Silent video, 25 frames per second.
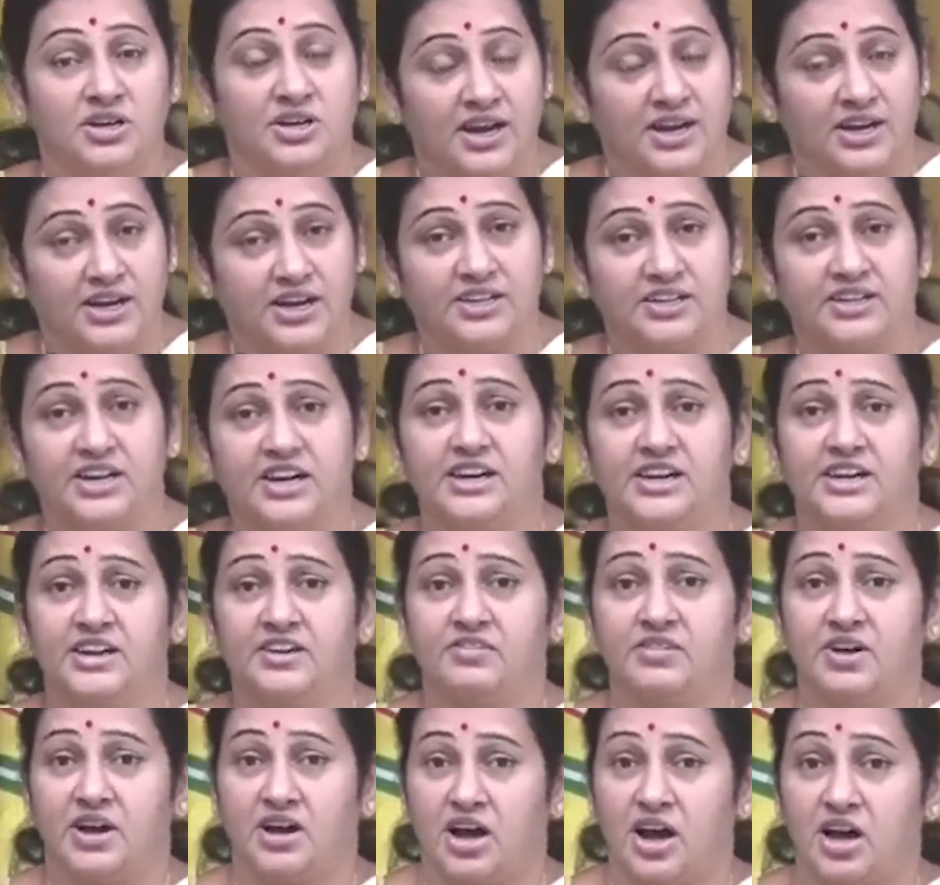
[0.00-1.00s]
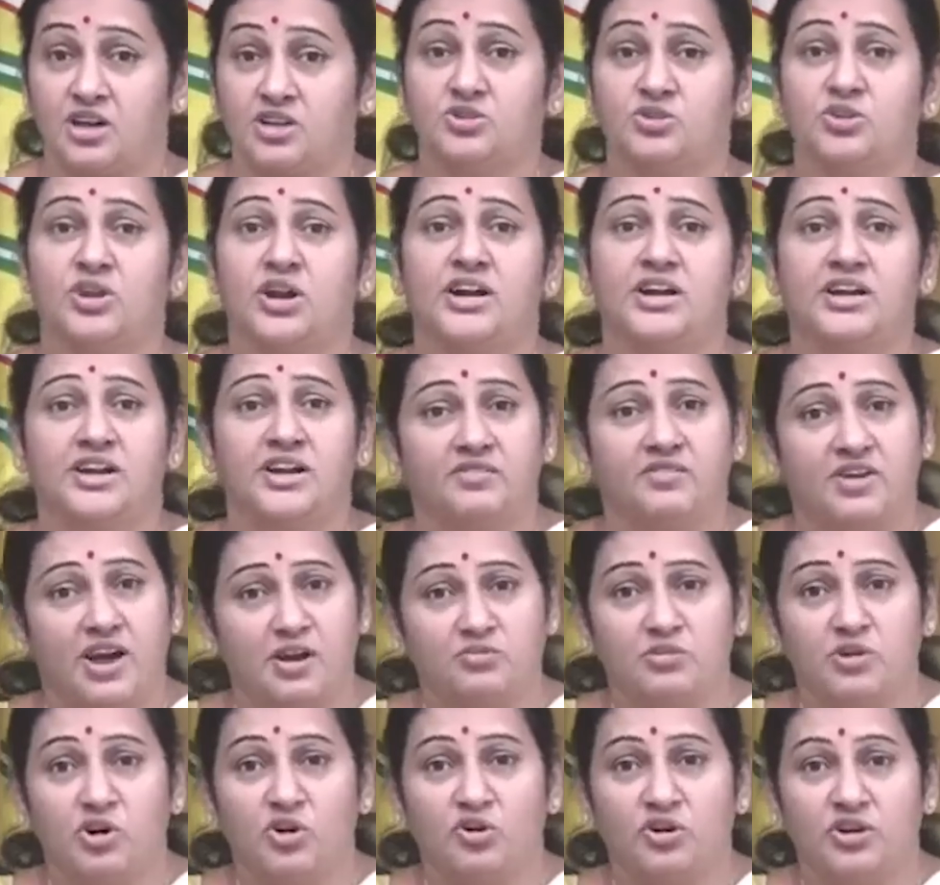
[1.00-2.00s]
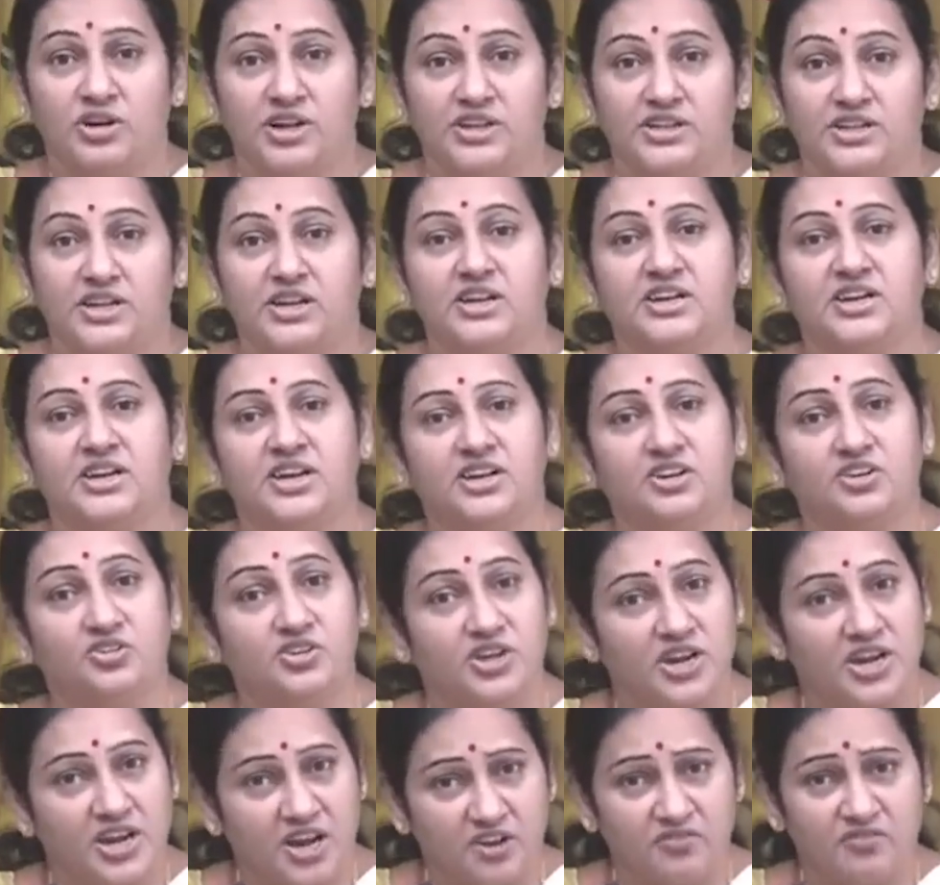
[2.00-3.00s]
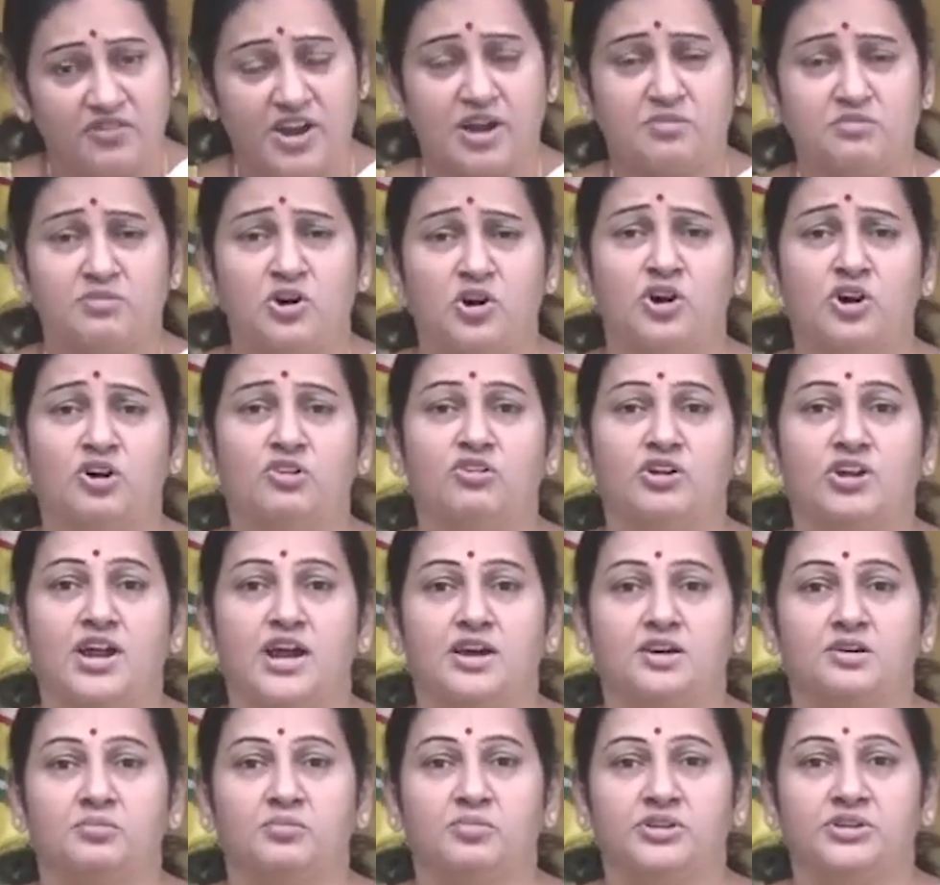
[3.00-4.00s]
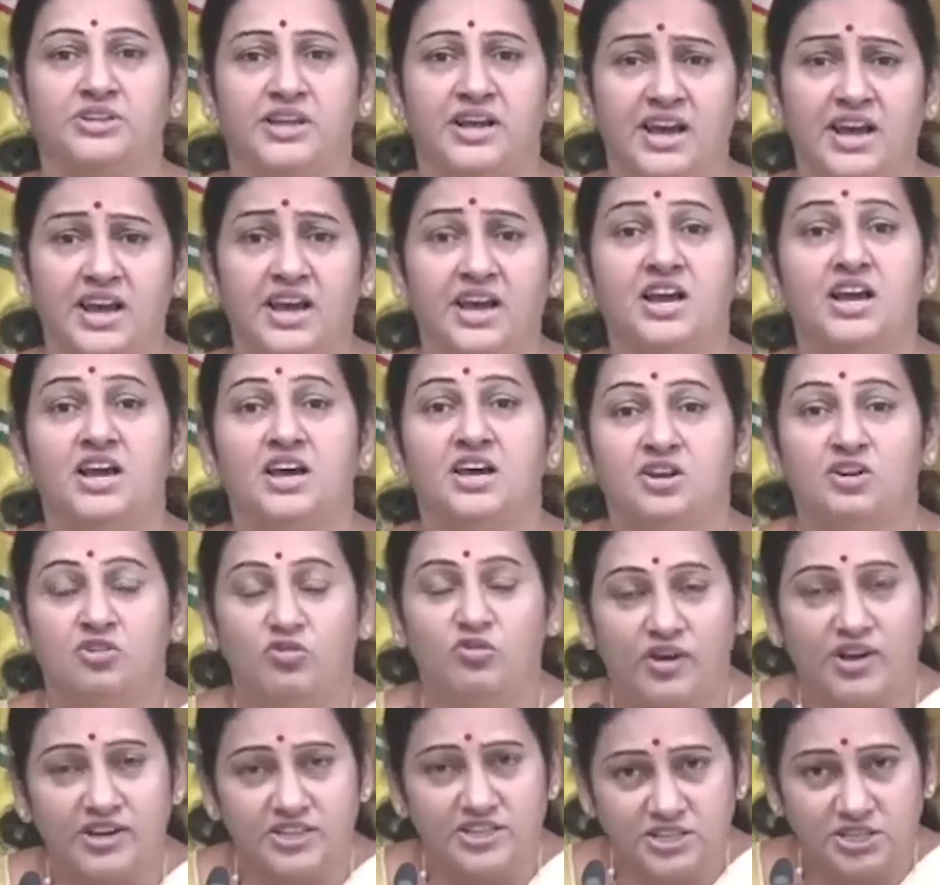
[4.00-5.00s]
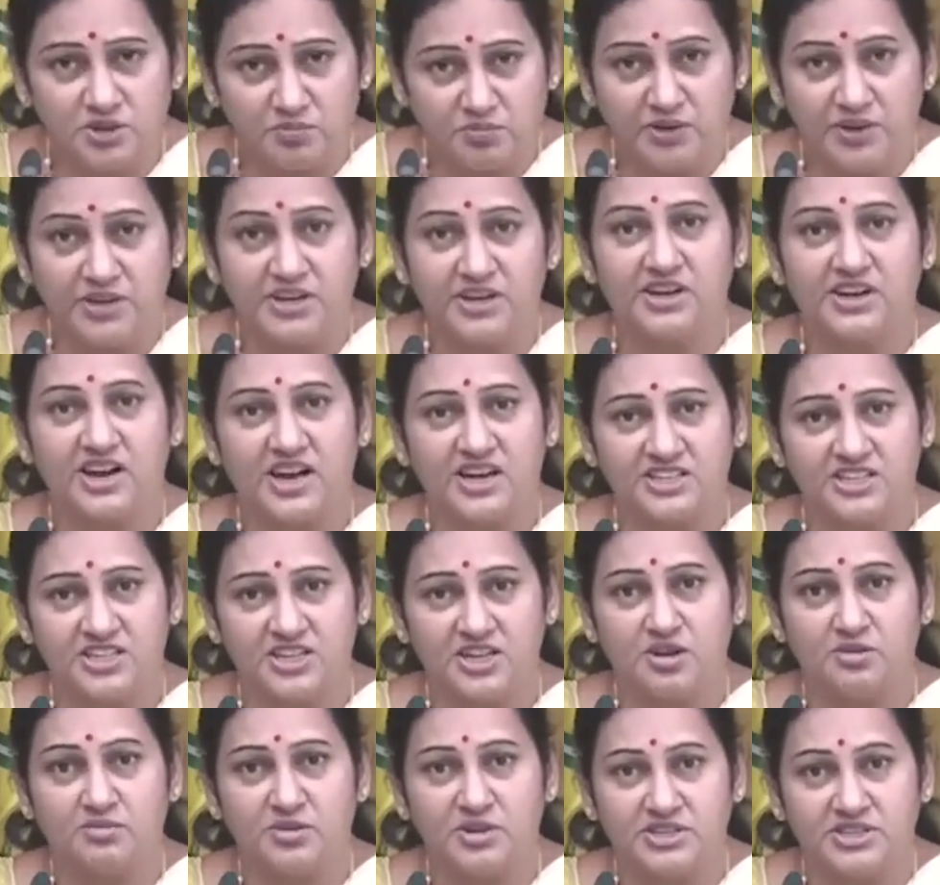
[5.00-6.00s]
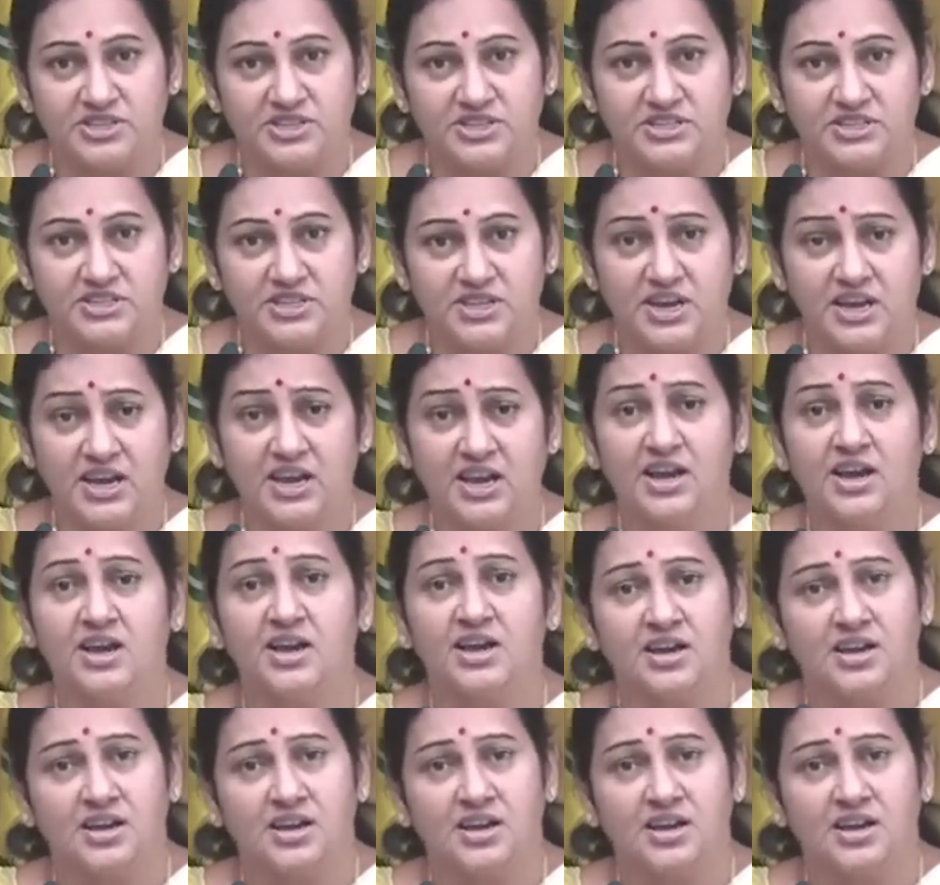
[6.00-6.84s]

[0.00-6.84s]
నాకు అదంటే ఆస్తులంటే వ్యామోహం లేదని నీకు ఏ వ్యామోహం లేకపోతే నువ్వు వైసీపీకి రాజీనామా చేసి